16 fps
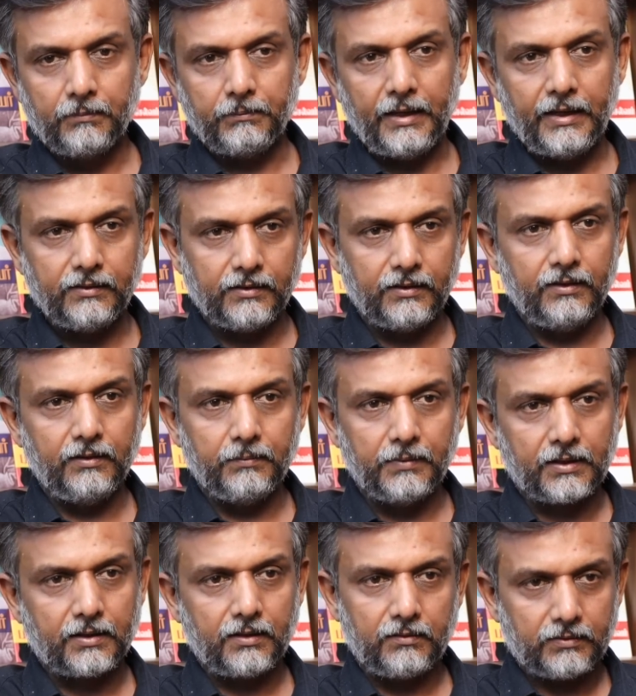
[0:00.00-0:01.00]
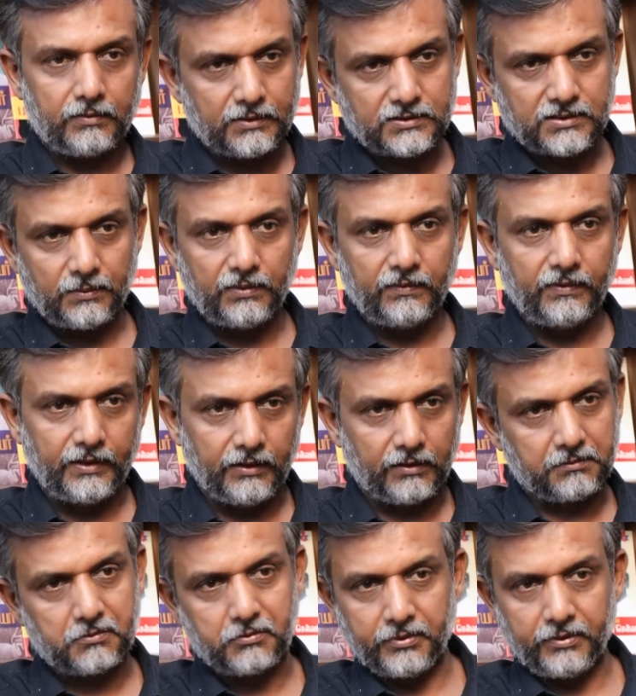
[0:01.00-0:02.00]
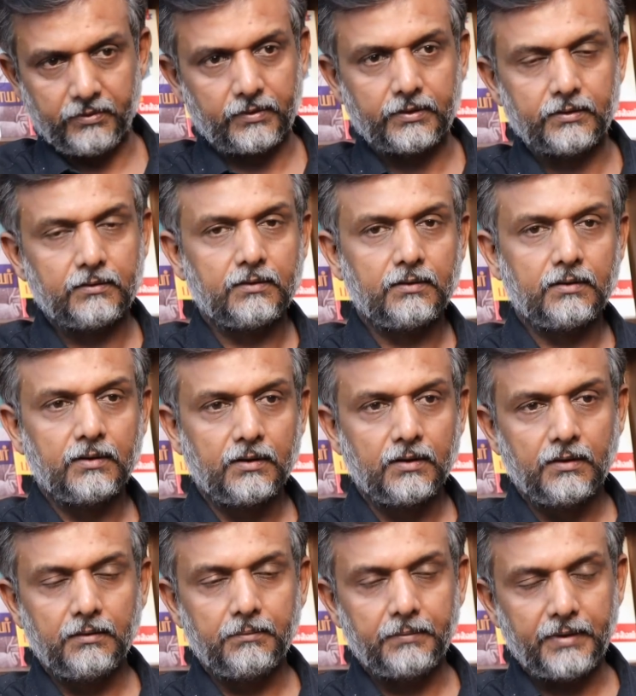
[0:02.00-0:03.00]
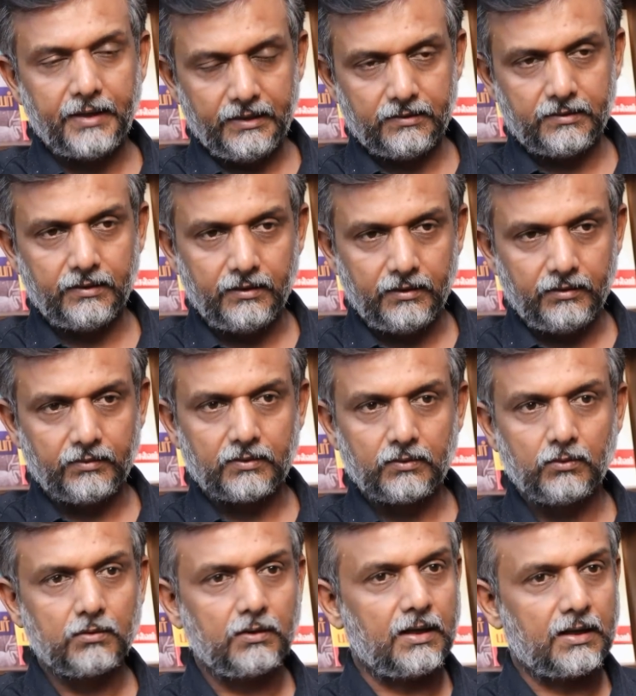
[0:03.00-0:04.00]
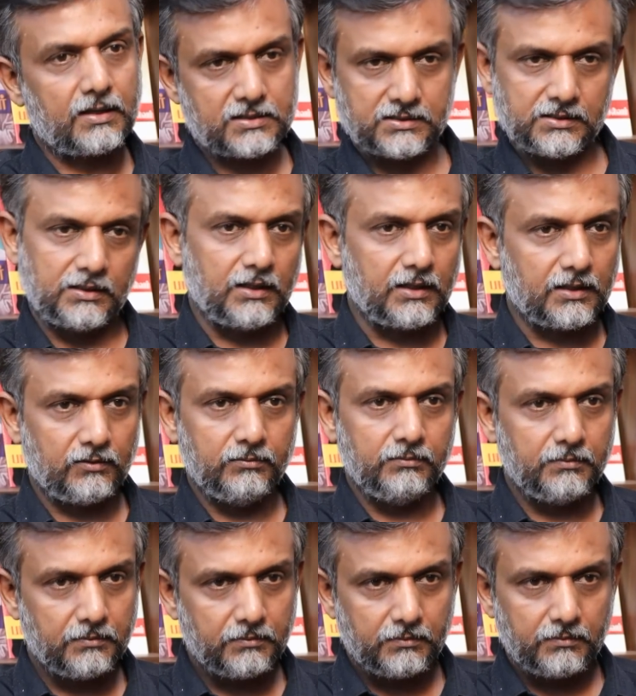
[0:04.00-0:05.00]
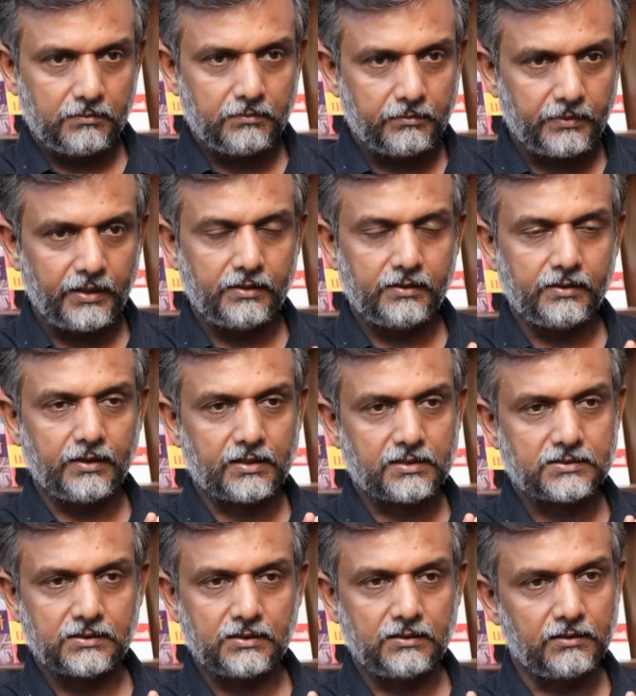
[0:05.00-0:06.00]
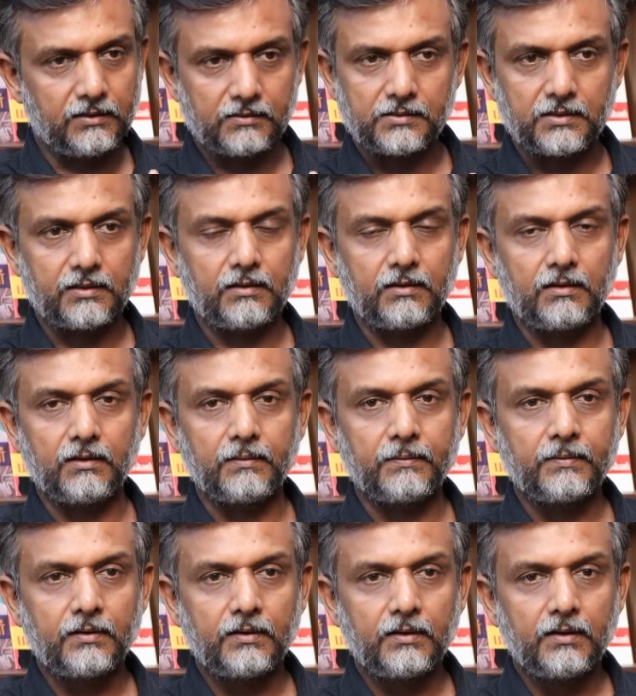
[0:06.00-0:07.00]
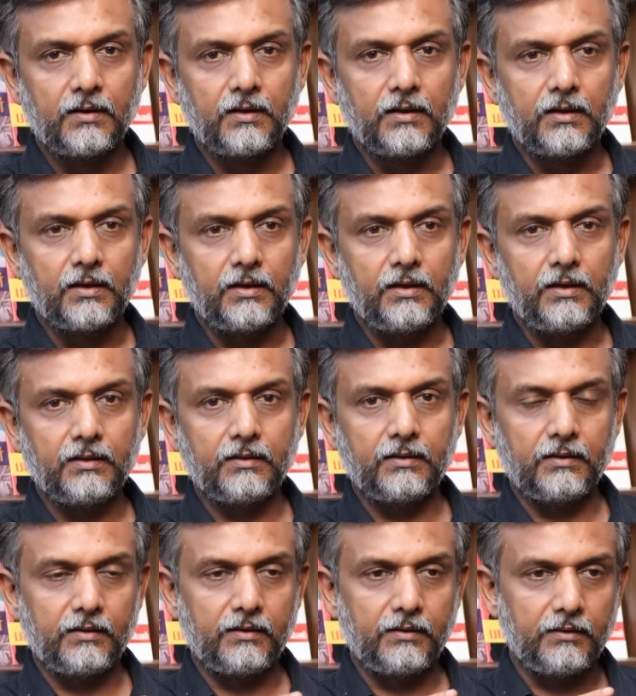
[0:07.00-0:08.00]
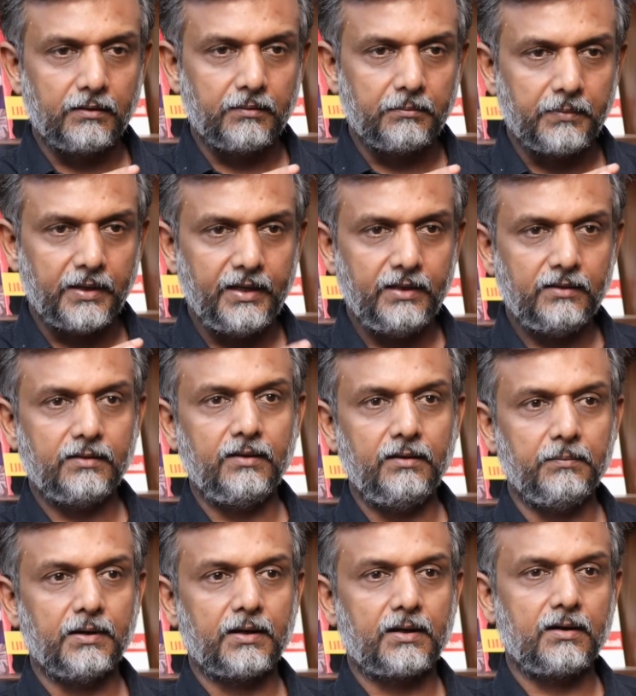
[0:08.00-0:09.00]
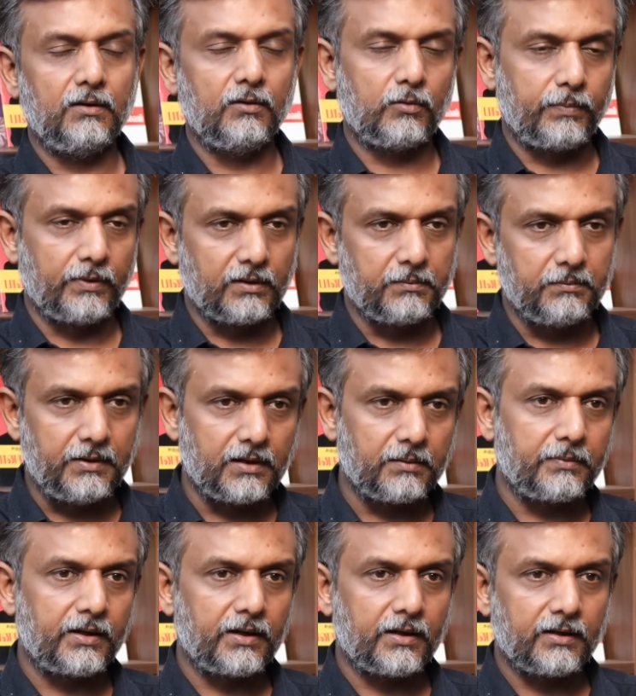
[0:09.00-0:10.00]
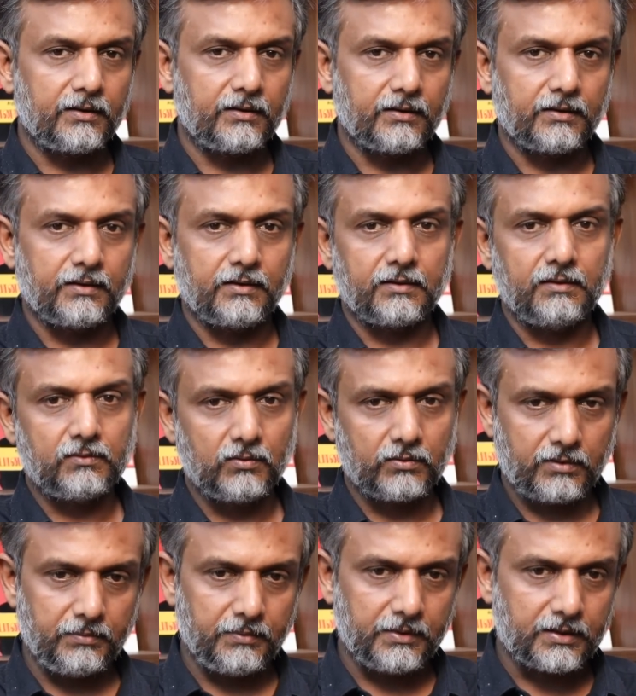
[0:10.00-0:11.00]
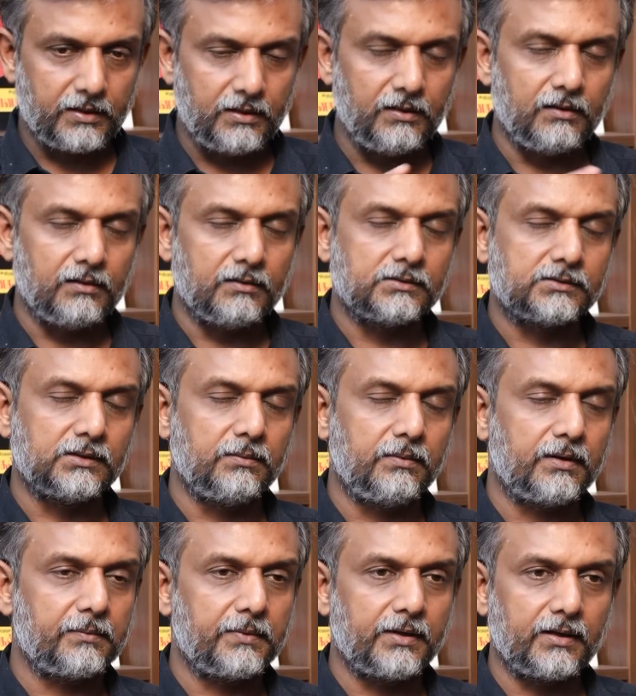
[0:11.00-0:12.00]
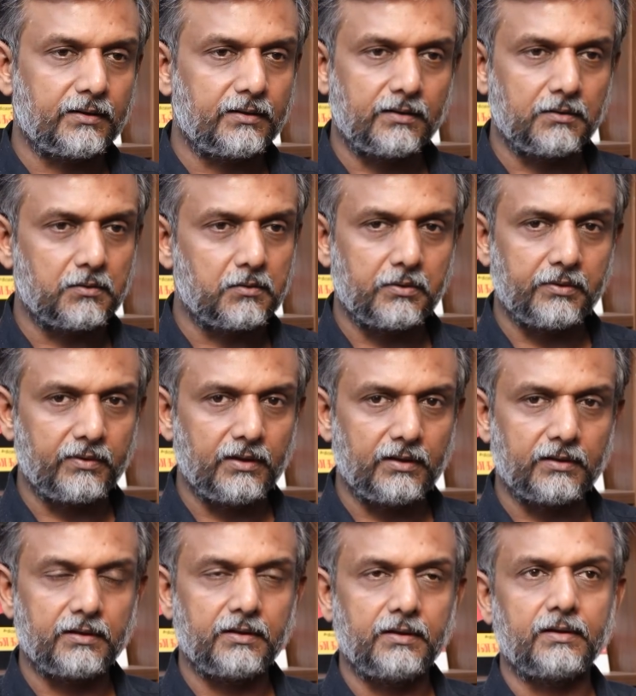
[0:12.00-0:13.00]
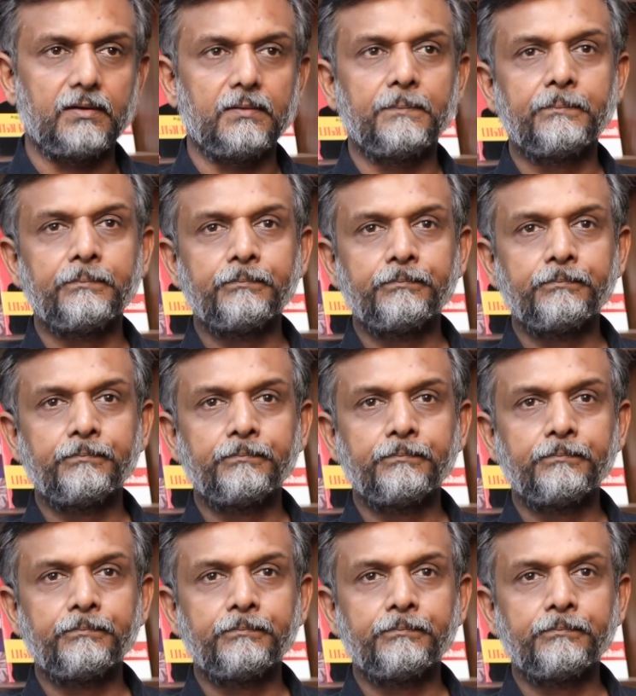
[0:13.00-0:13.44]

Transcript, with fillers: மெய்தி மக்கள் வந்து சமவெளியில் இருக்கக்கூடியவங்க மெய்தி வந்து ஒரு அரசுகளாகவும் மெய்தி அரசுகள் இருந்திருக்கின்றன இந்த மெய்தி மக்கள் ஒரு பெரும்பான்மையினராக இருக்கிறார்கள் குக்கி மக்கள் சிறுபான்மையினராக இருக்கக்கூடியவர்களாக இருக்கிறார்கள்